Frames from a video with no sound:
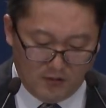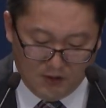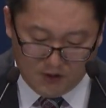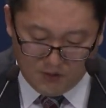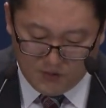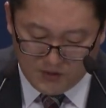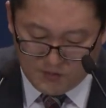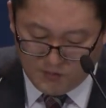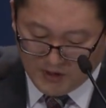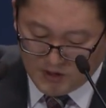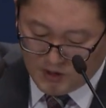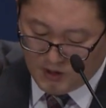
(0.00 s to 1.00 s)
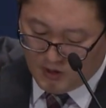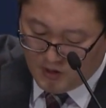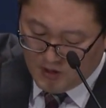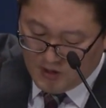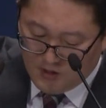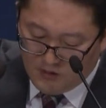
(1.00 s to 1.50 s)
여기서 뭐 같이
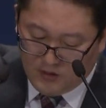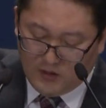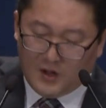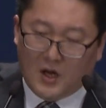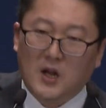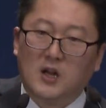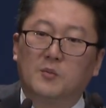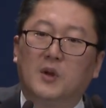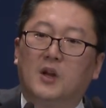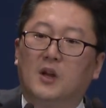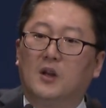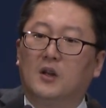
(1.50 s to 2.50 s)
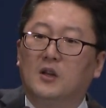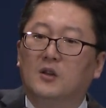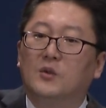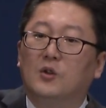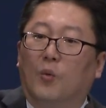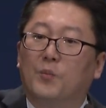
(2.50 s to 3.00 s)
하나님의
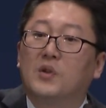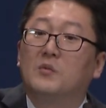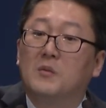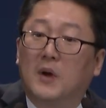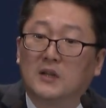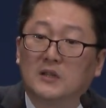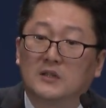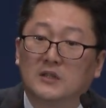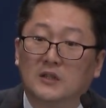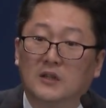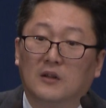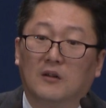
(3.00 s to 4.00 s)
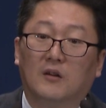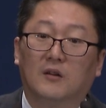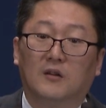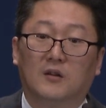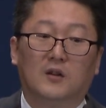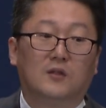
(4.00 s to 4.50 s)
이름이 높임을 받으시는
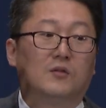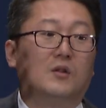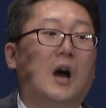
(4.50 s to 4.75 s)
거,